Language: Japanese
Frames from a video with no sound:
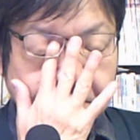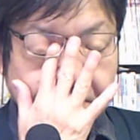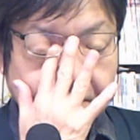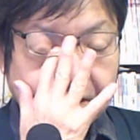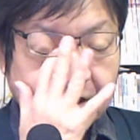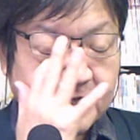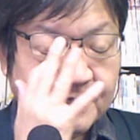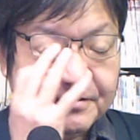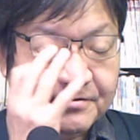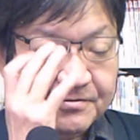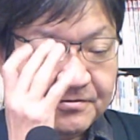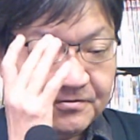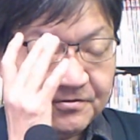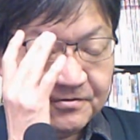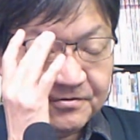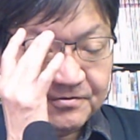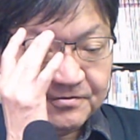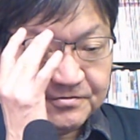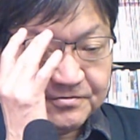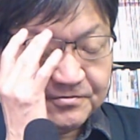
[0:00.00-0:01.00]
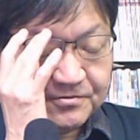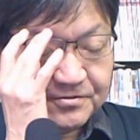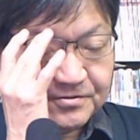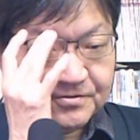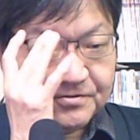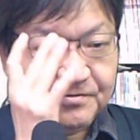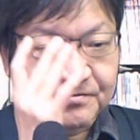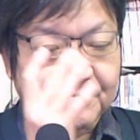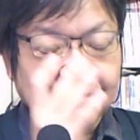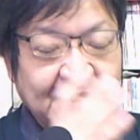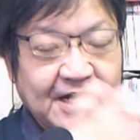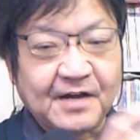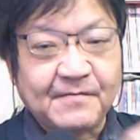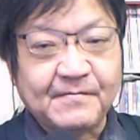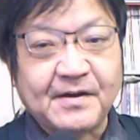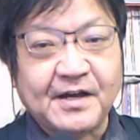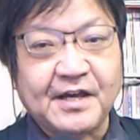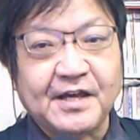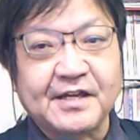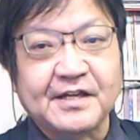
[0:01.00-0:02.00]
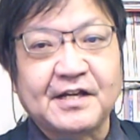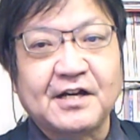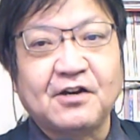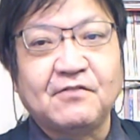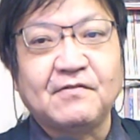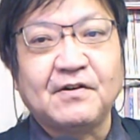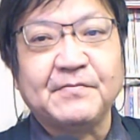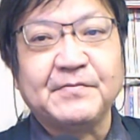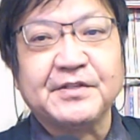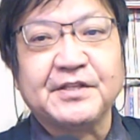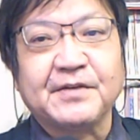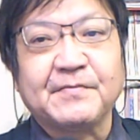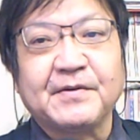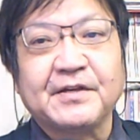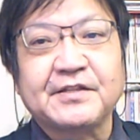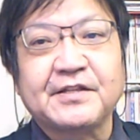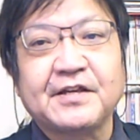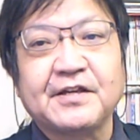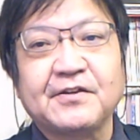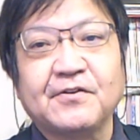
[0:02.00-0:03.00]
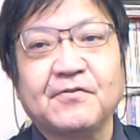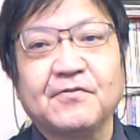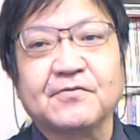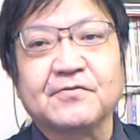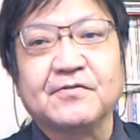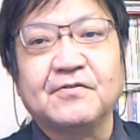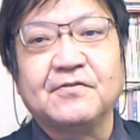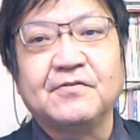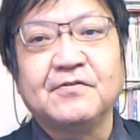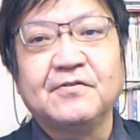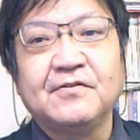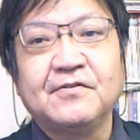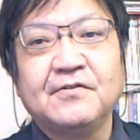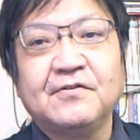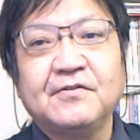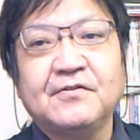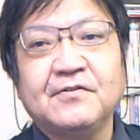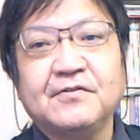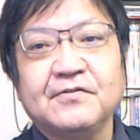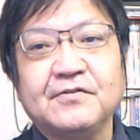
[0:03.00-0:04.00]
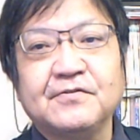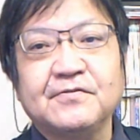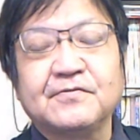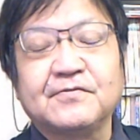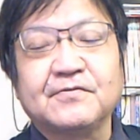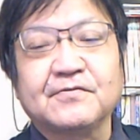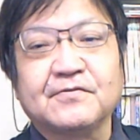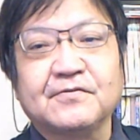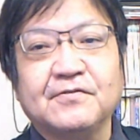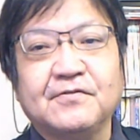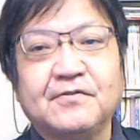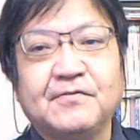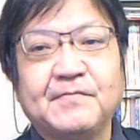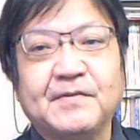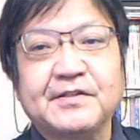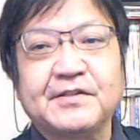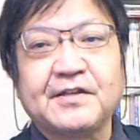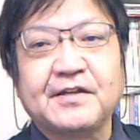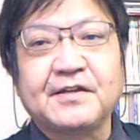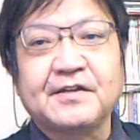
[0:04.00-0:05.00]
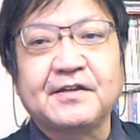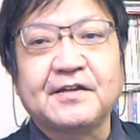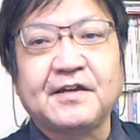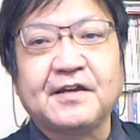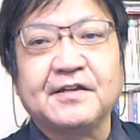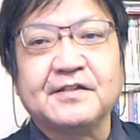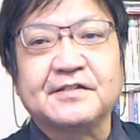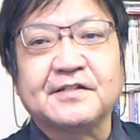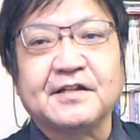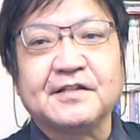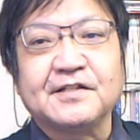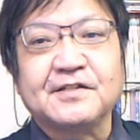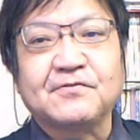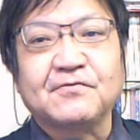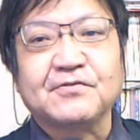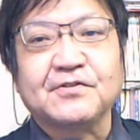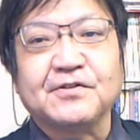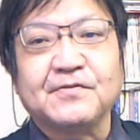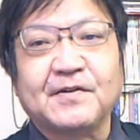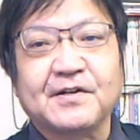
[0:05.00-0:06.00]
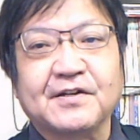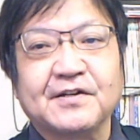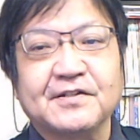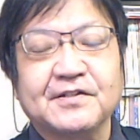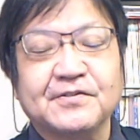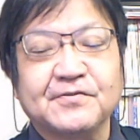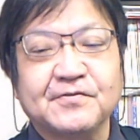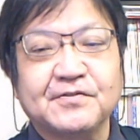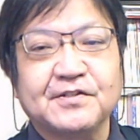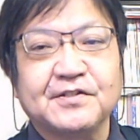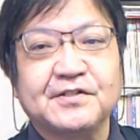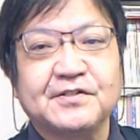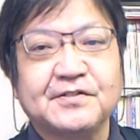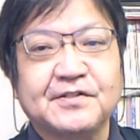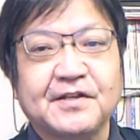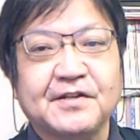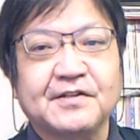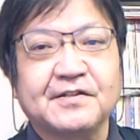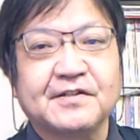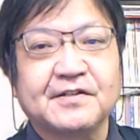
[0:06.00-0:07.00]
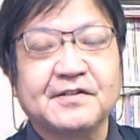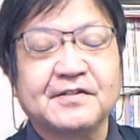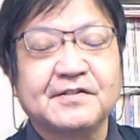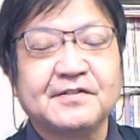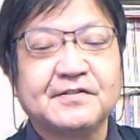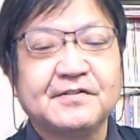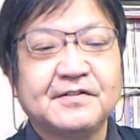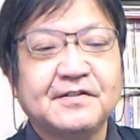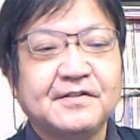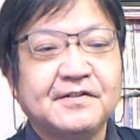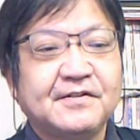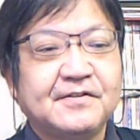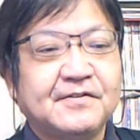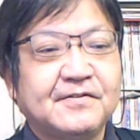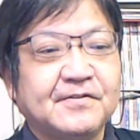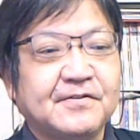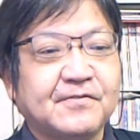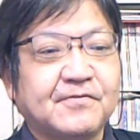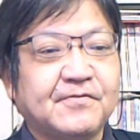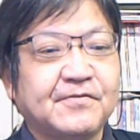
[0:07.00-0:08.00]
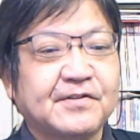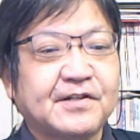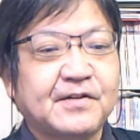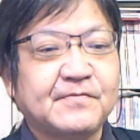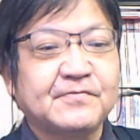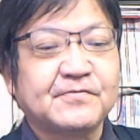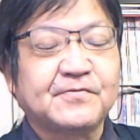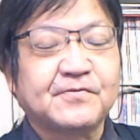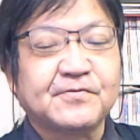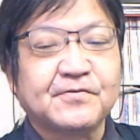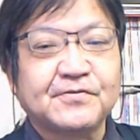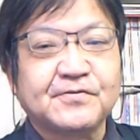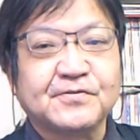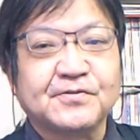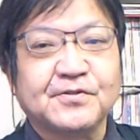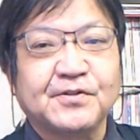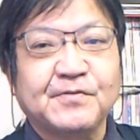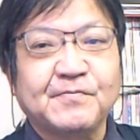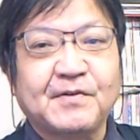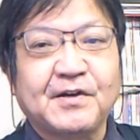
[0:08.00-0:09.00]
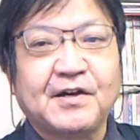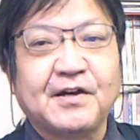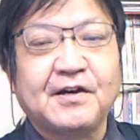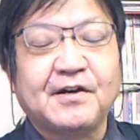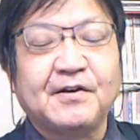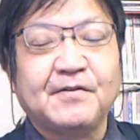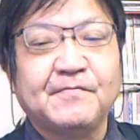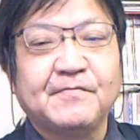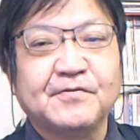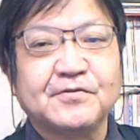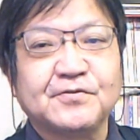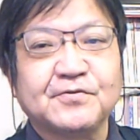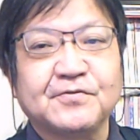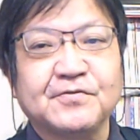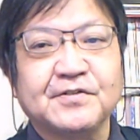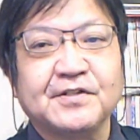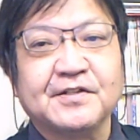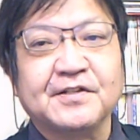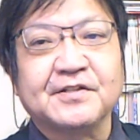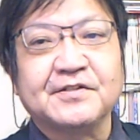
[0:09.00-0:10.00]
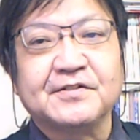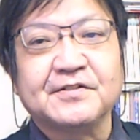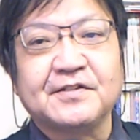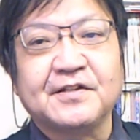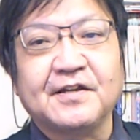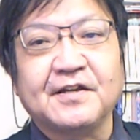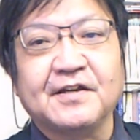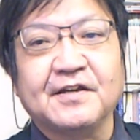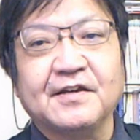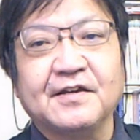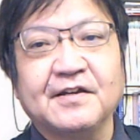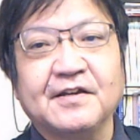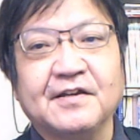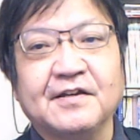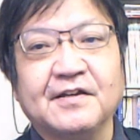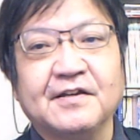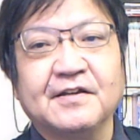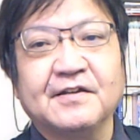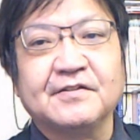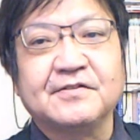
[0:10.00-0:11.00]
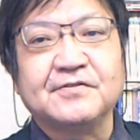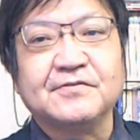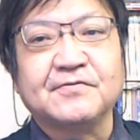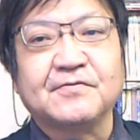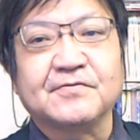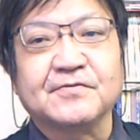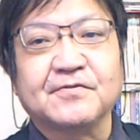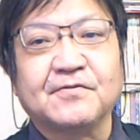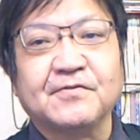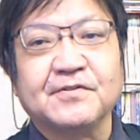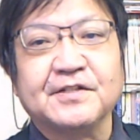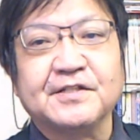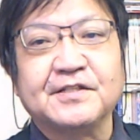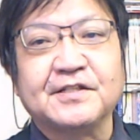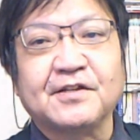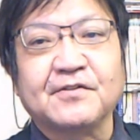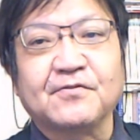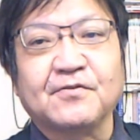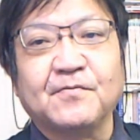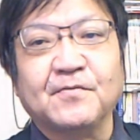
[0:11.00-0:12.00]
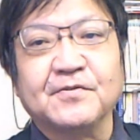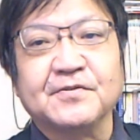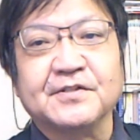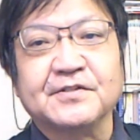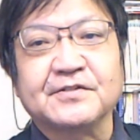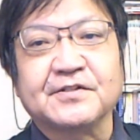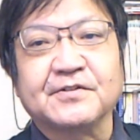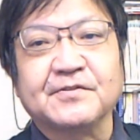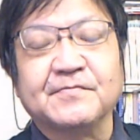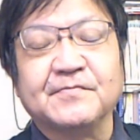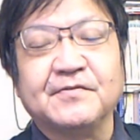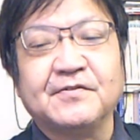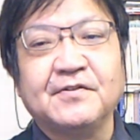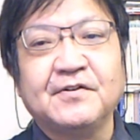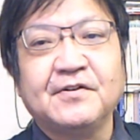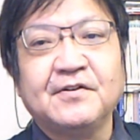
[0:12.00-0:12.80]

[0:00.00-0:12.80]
で、その、そういうところで甘い顔は見せませんよと。いうことを、まあ、宣言したに等しいわけですよ、実質的に。で、これは多分このニュース、今もすぐにですね、中国の方に行ってると思うんですけども、